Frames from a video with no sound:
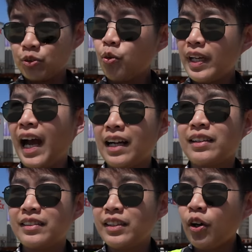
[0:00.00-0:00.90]
ทุกอย่าง
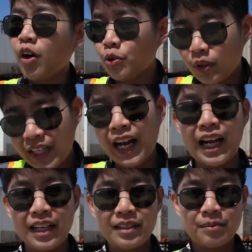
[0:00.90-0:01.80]
ที่รออยู่ข้างหน้า
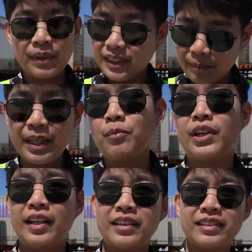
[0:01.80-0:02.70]
มันสำเร็จหมด
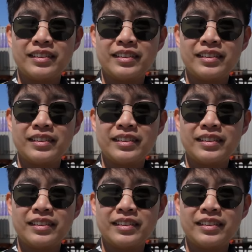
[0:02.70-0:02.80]
แหละ